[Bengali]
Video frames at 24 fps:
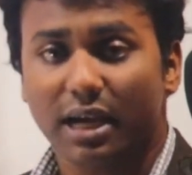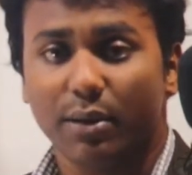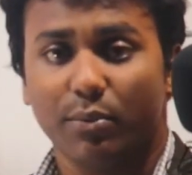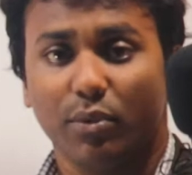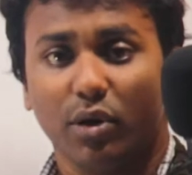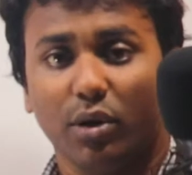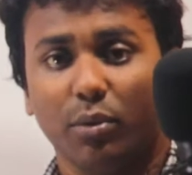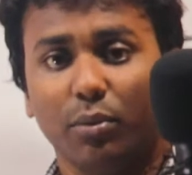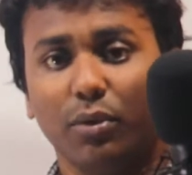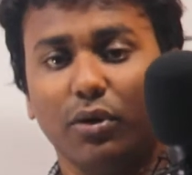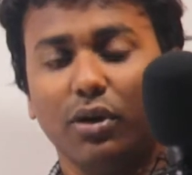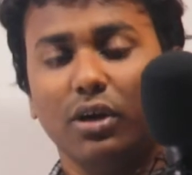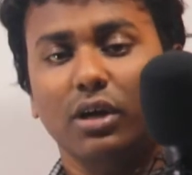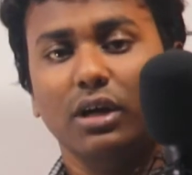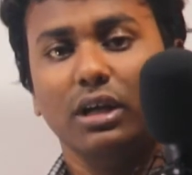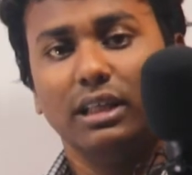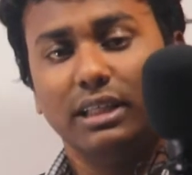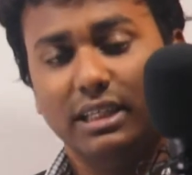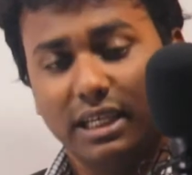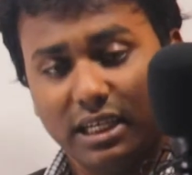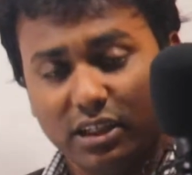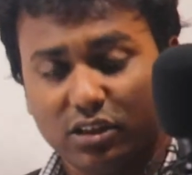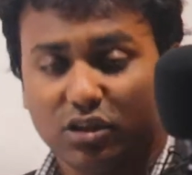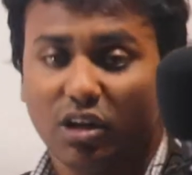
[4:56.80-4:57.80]
কাকে বলবো
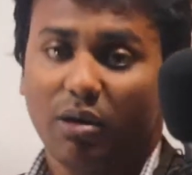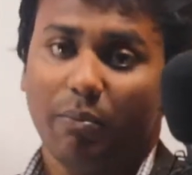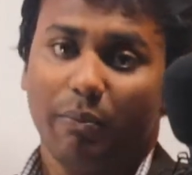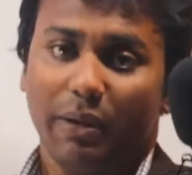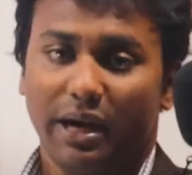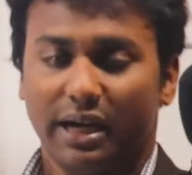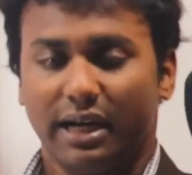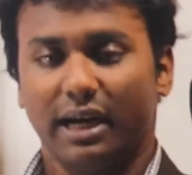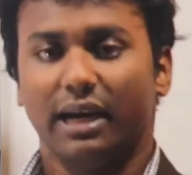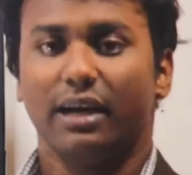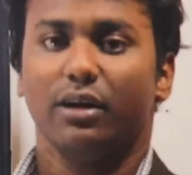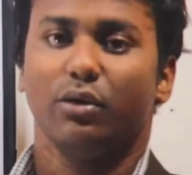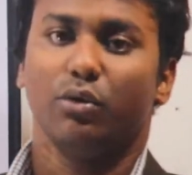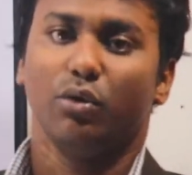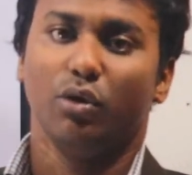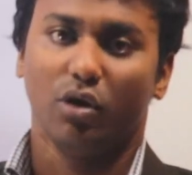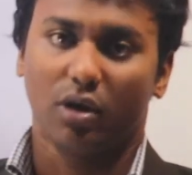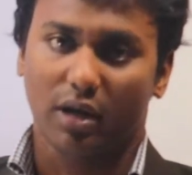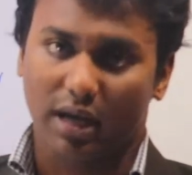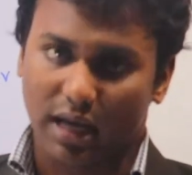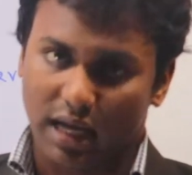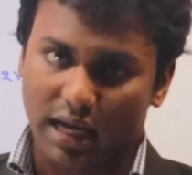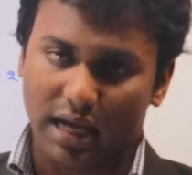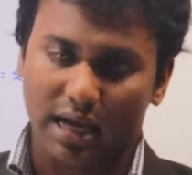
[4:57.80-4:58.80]
যেসব
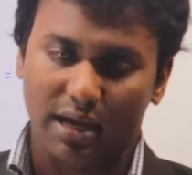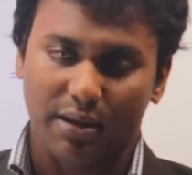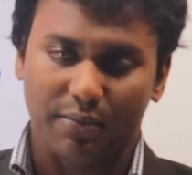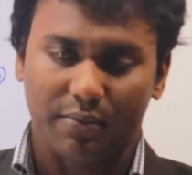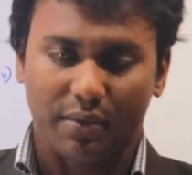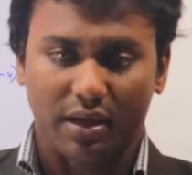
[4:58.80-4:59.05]
ব্যাটারিগুলোকে